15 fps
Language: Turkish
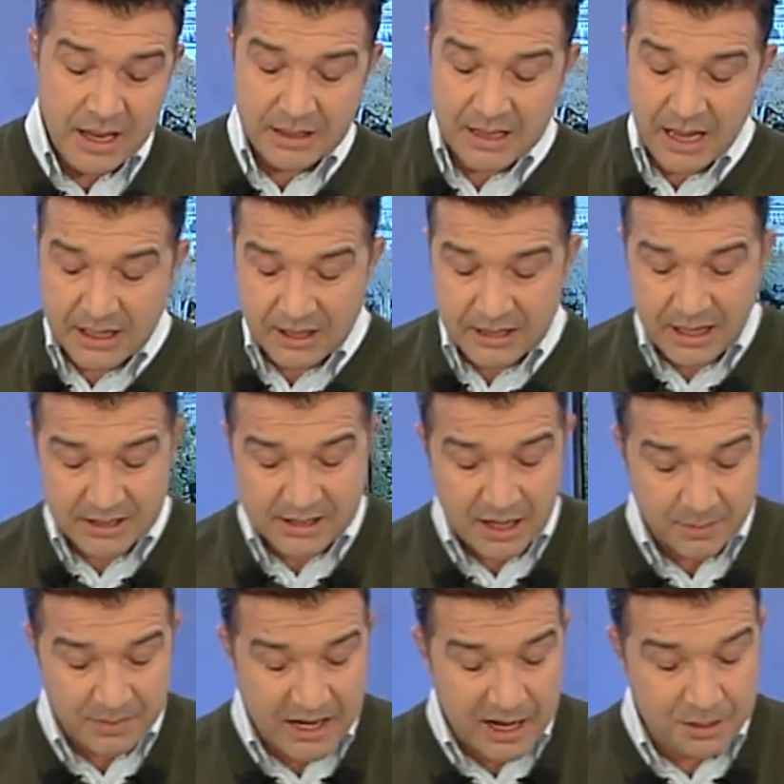ne kadar
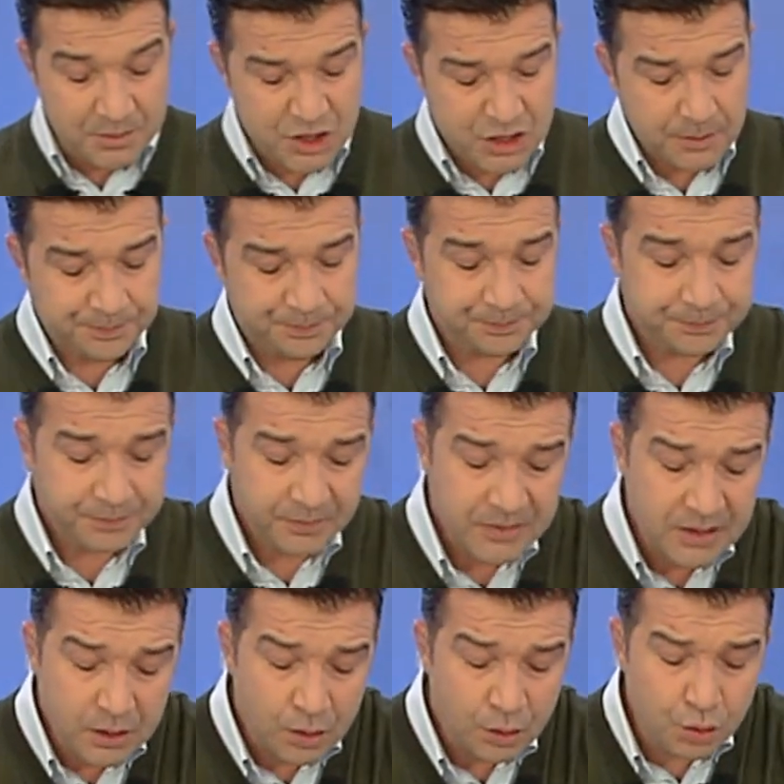zam gelmiş?
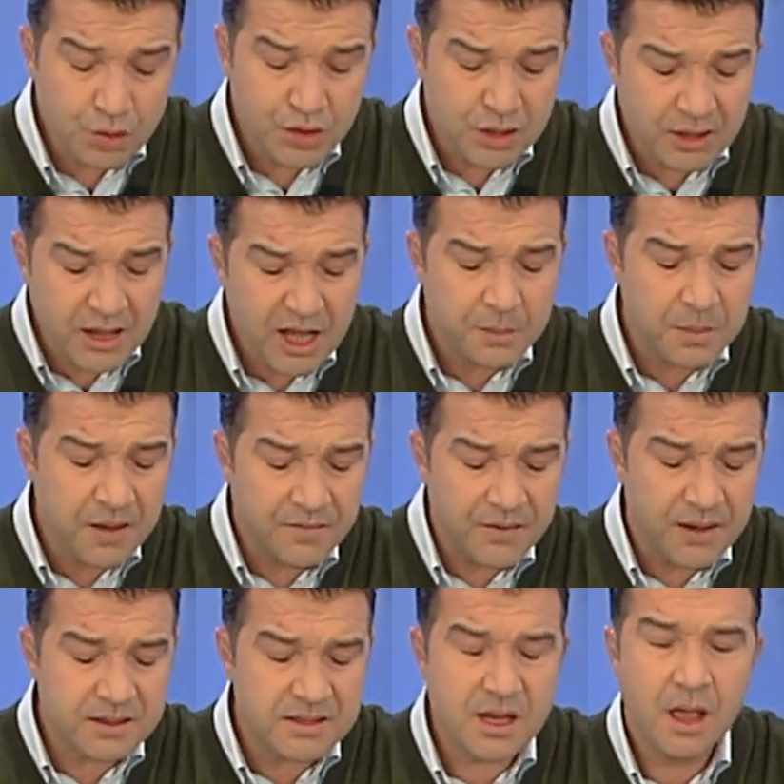3 yılda ekmeğin fiyatı